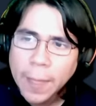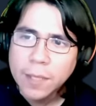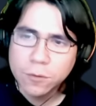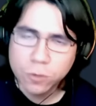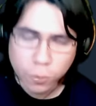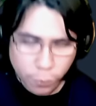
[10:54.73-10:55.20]

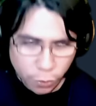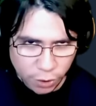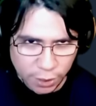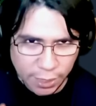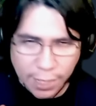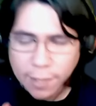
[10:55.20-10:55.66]
yo
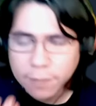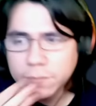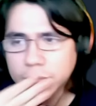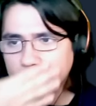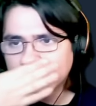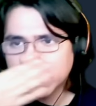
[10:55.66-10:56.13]
podría
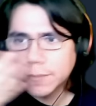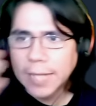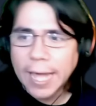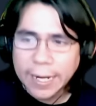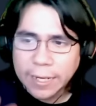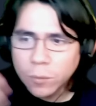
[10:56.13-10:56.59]

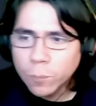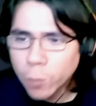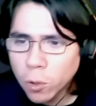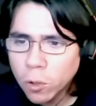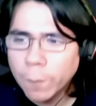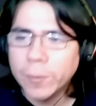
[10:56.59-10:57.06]
darle un
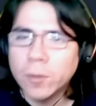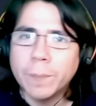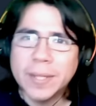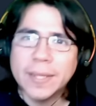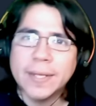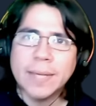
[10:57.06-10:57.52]
poco, pero
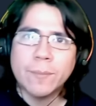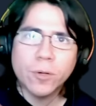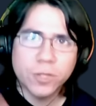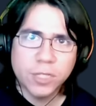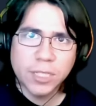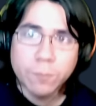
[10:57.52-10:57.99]
perderíamos
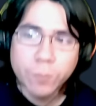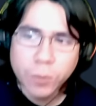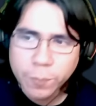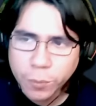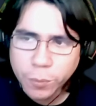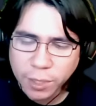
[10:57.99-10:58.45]
tiempo
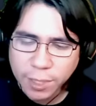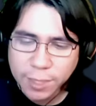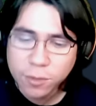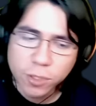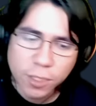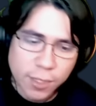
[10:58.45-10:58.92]
porque
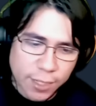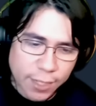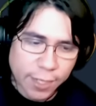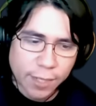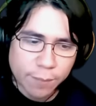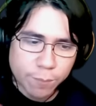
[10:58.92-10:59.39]
yo tendría
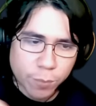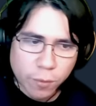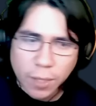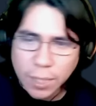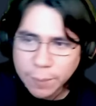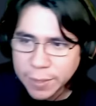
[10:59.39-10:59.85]
que
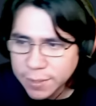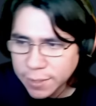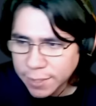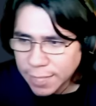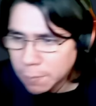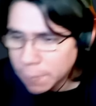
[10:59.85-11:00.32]
probablemente
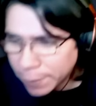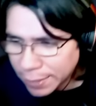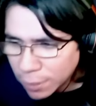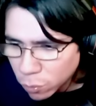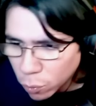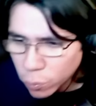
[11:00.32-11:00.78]
quedarme
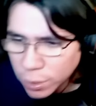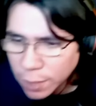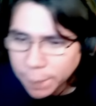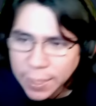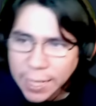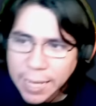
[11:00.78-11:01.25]
pegado con una
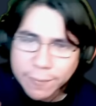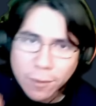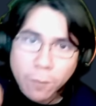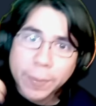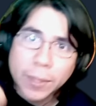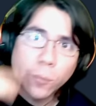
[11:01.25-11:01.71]
palabra
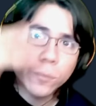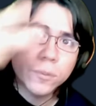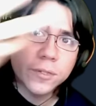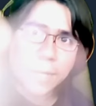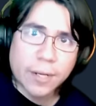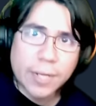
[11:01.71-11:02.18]
o
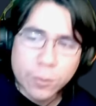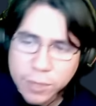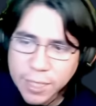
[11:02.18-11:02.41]
preguntarles a ustedes